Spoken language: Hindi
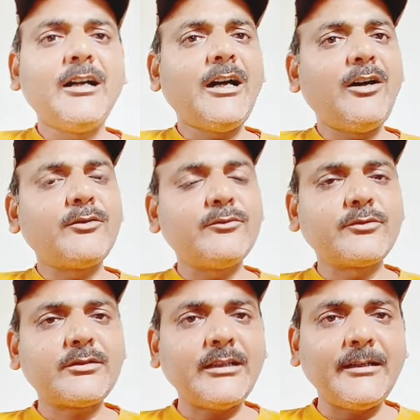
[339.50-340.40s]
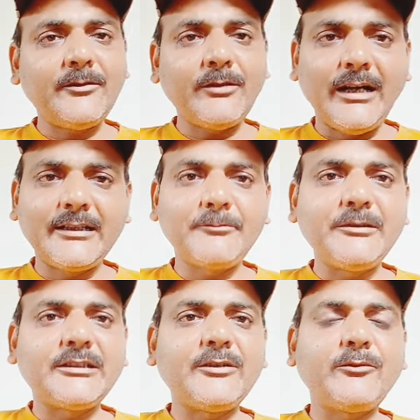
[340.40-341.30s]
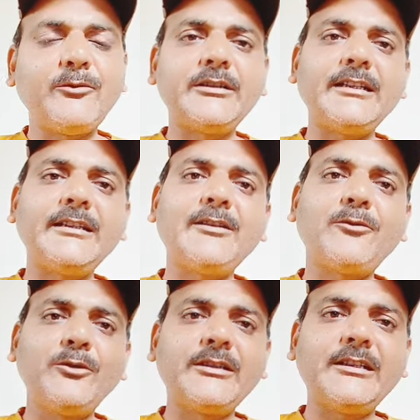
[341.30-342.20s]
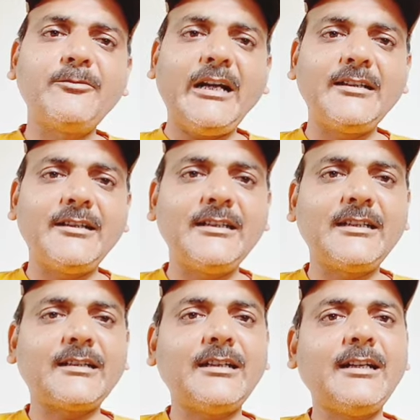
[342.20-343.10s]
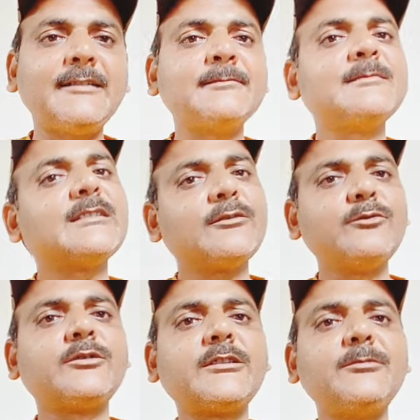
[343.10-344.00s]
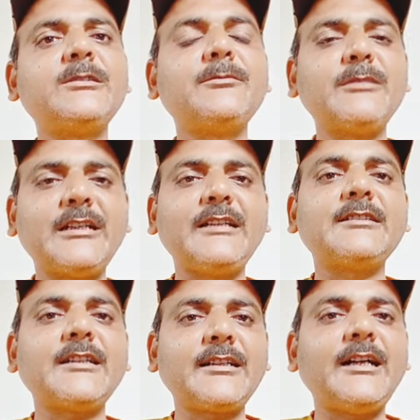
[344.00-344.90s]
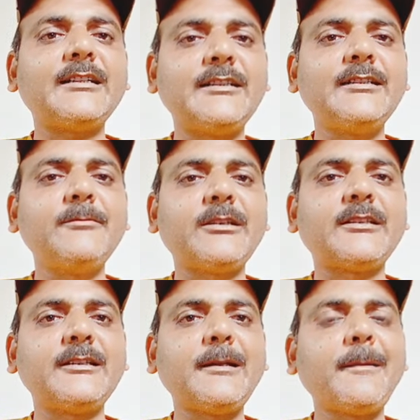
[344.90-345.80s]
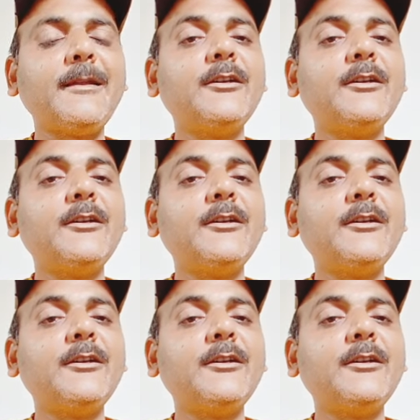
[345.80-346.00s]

और उसके आगे पीछे कोई नहीं है कोई देखभाल नहीं कर रहा है तो उसकी भी जिम्मेदारी सरकार की ही बनती है